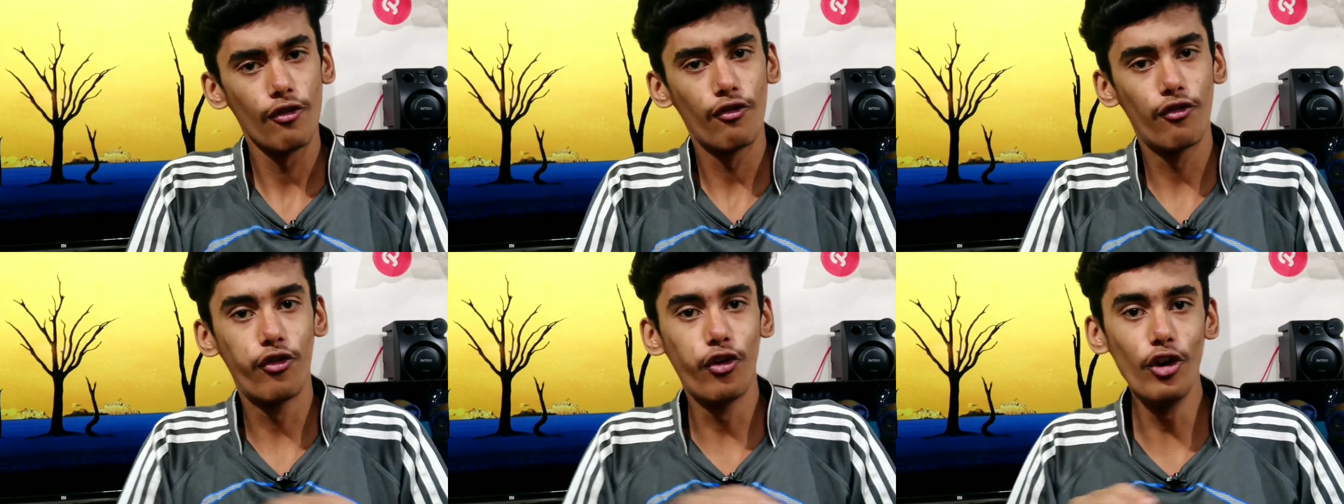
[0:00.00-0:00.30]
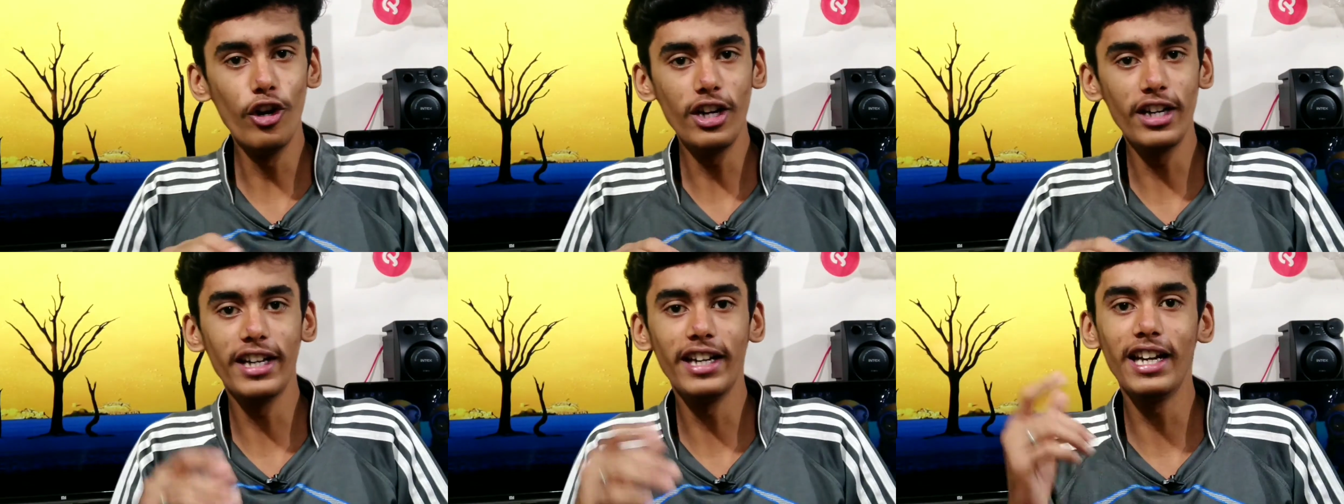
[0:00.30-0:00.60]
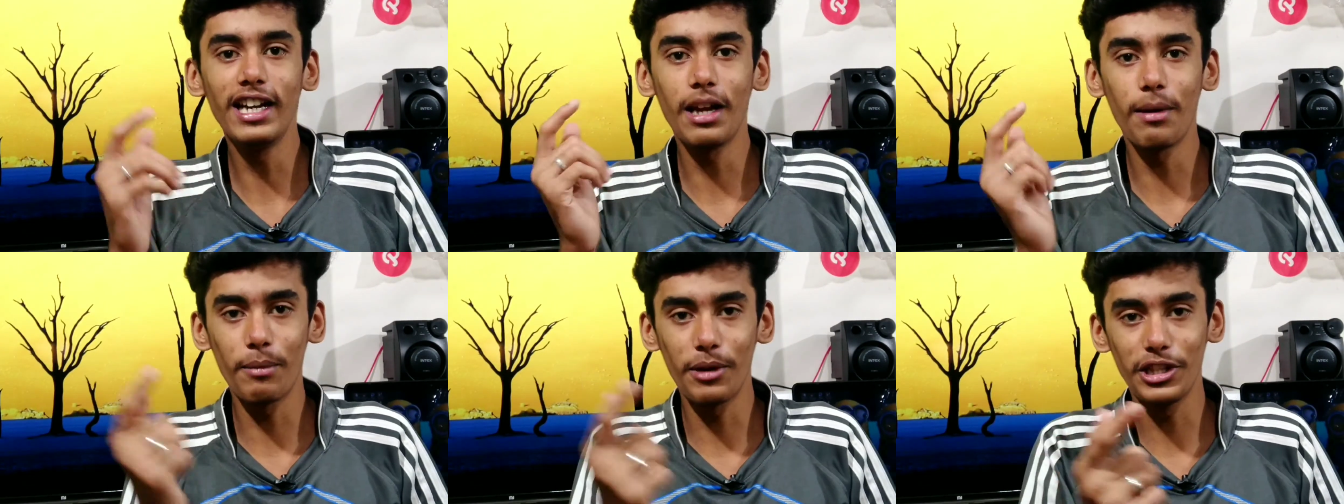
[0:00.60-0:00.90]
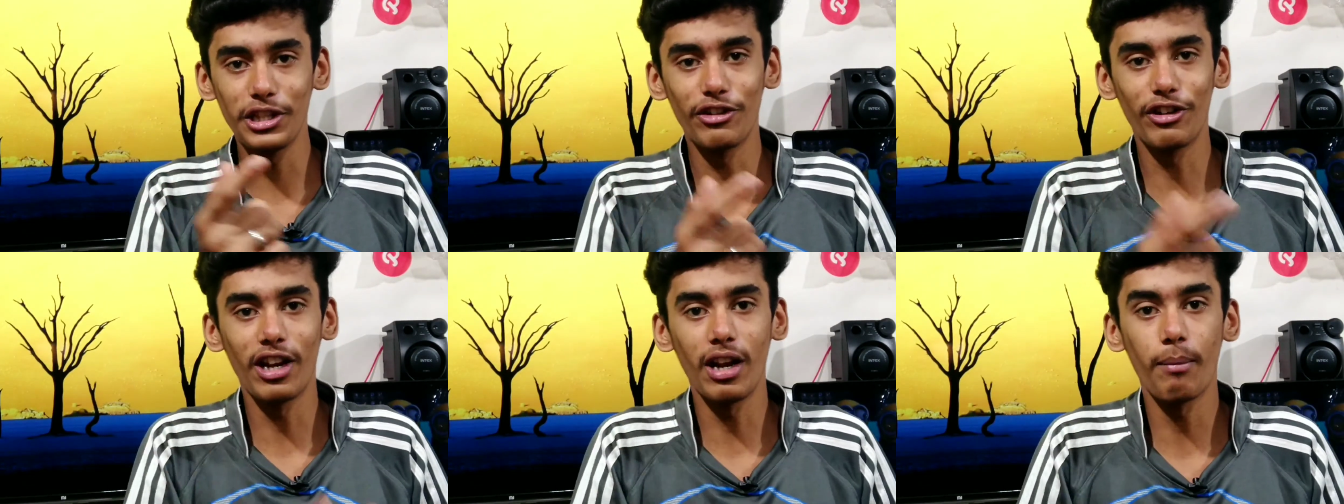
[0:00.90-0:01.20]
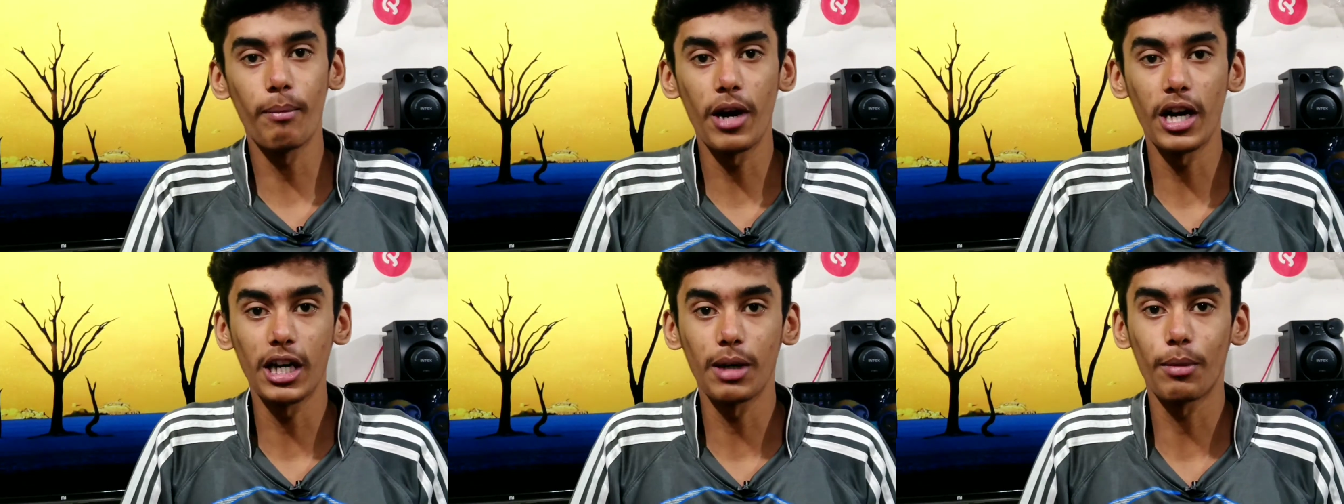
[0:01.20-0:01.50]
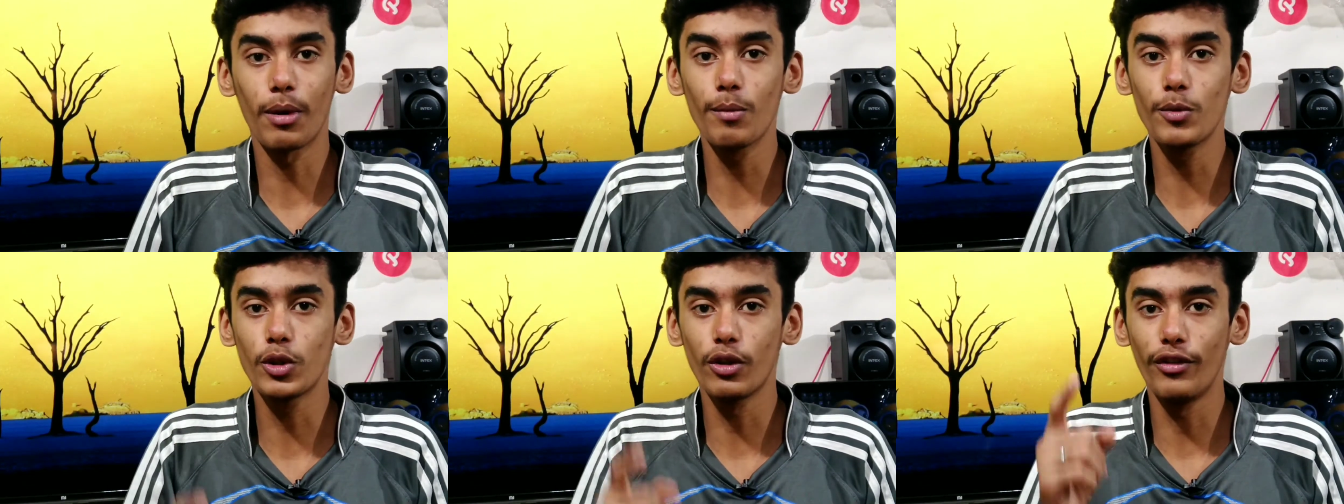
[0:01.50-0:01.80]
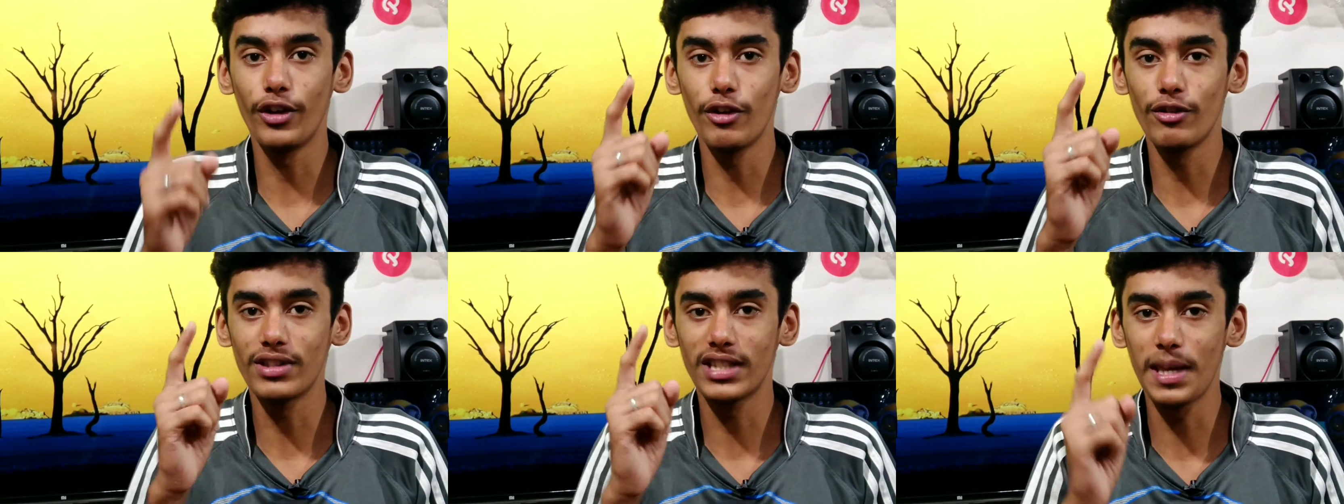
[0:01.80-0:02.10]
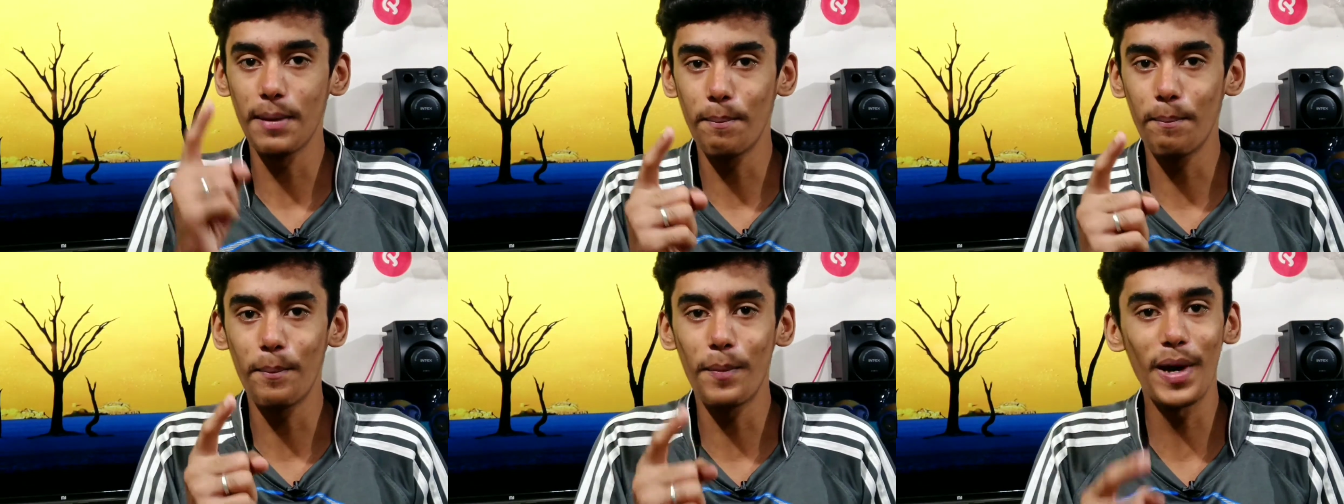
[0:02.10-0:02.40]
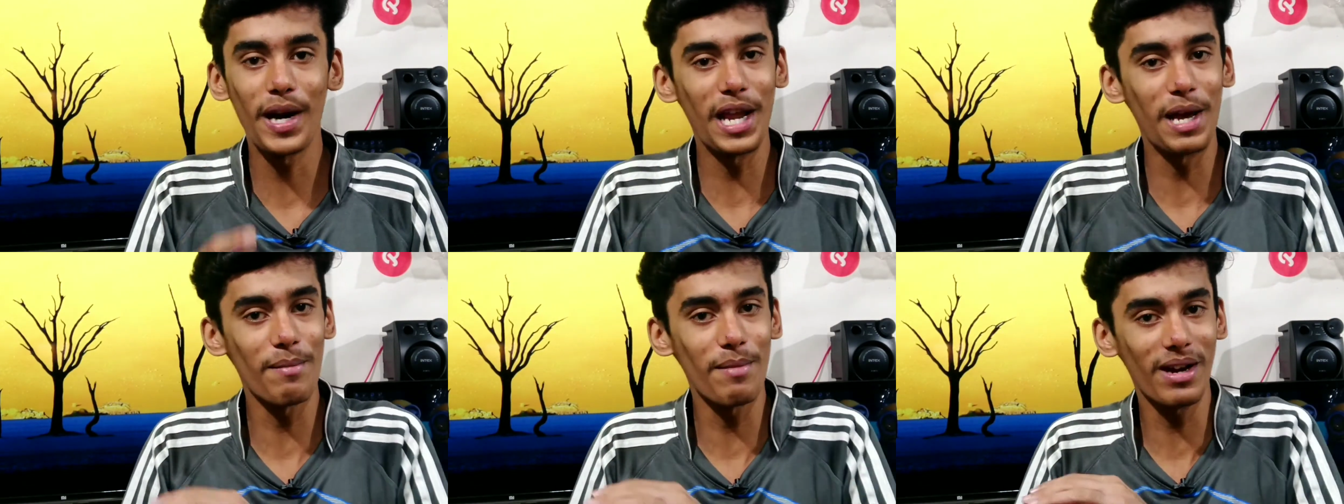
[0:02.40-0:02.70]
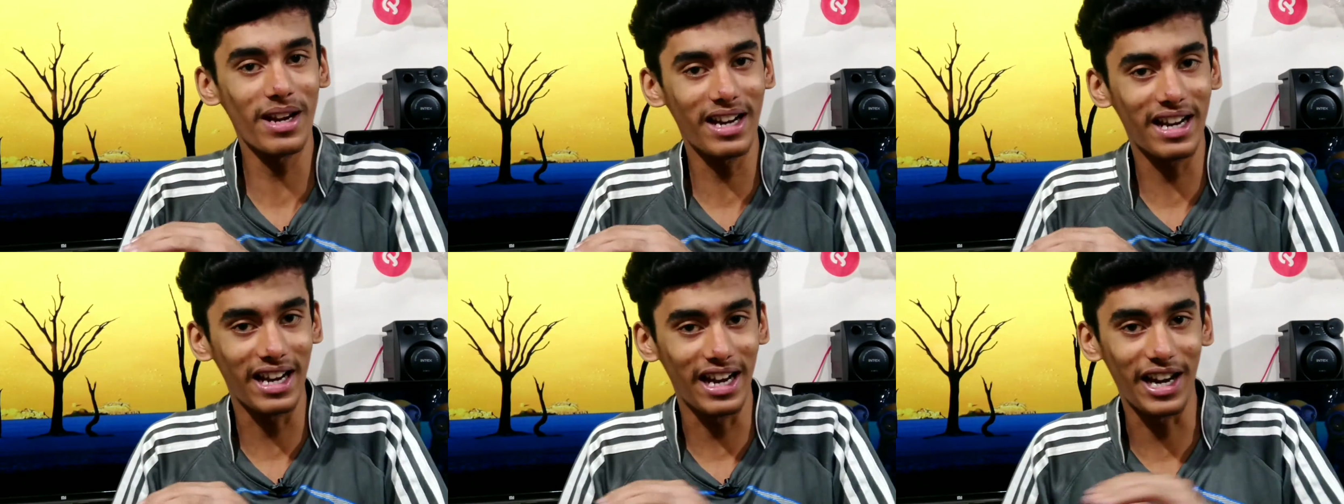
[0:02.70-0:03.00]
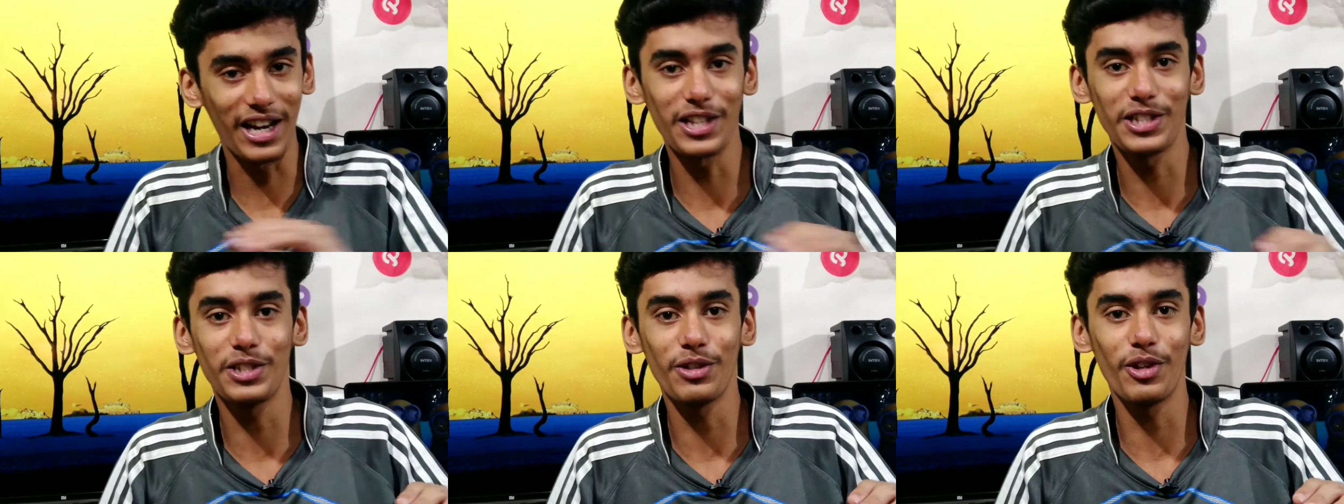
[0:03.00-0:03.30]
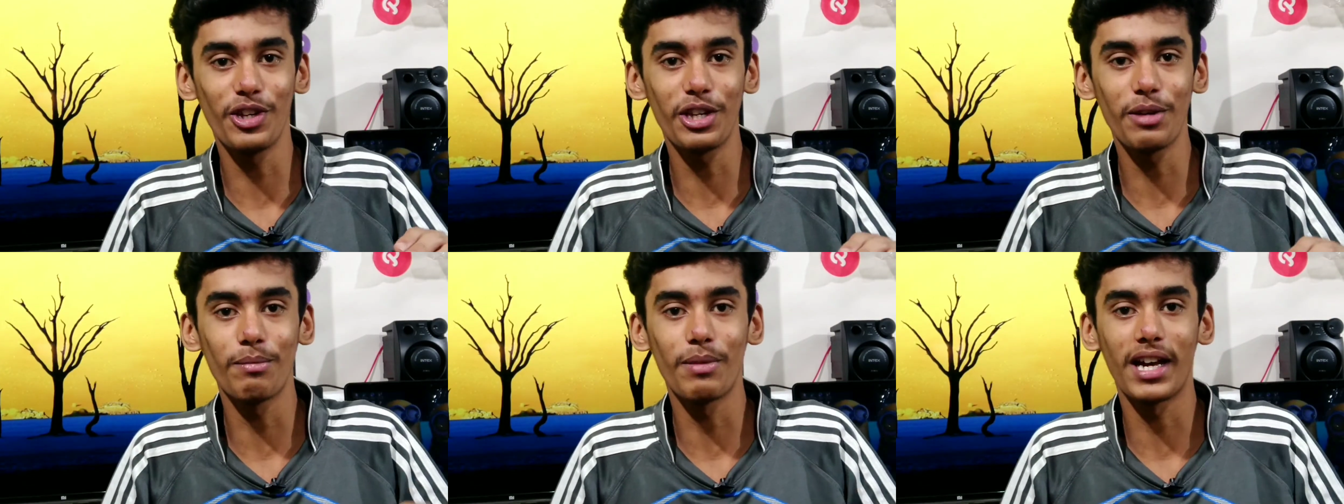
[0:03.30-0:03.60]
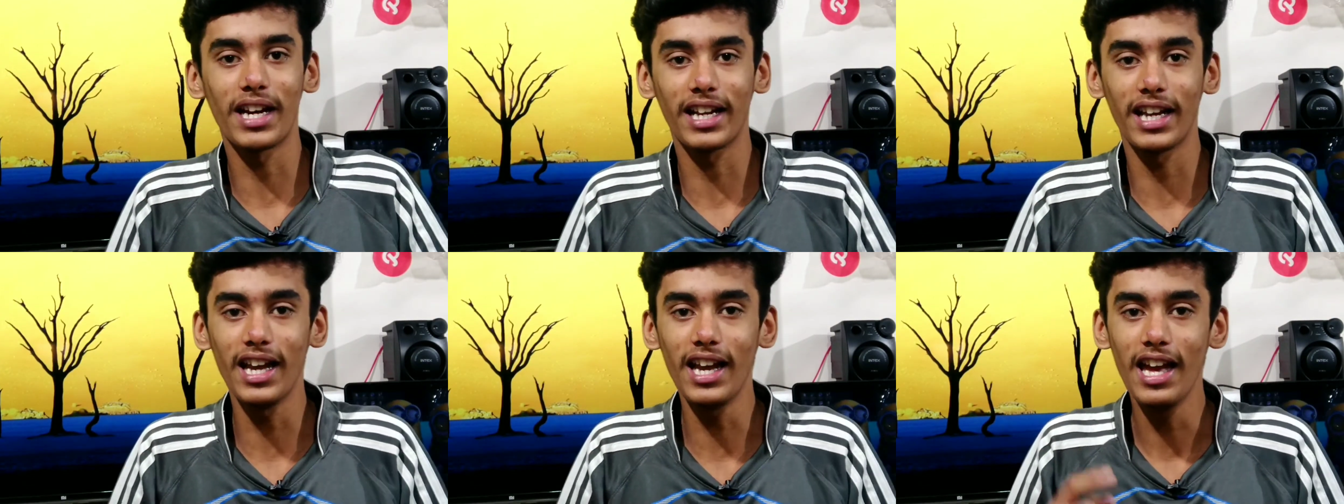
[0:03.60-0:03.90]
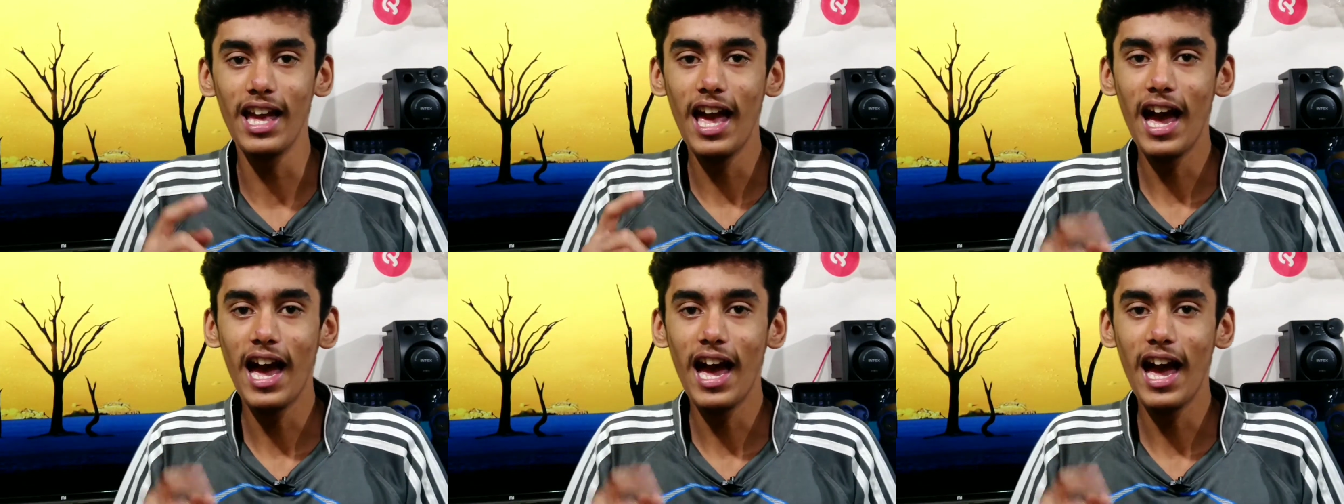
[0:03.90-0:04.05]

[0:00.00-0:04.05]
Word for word: ஃபுல் டீல் நம்ம இந்த வீடியோல பார்க்க போகிறோம் ஸோ வீடியோ ஸ்கிப் பண்ணாம கடைசி வரைக்கும் பாருங்க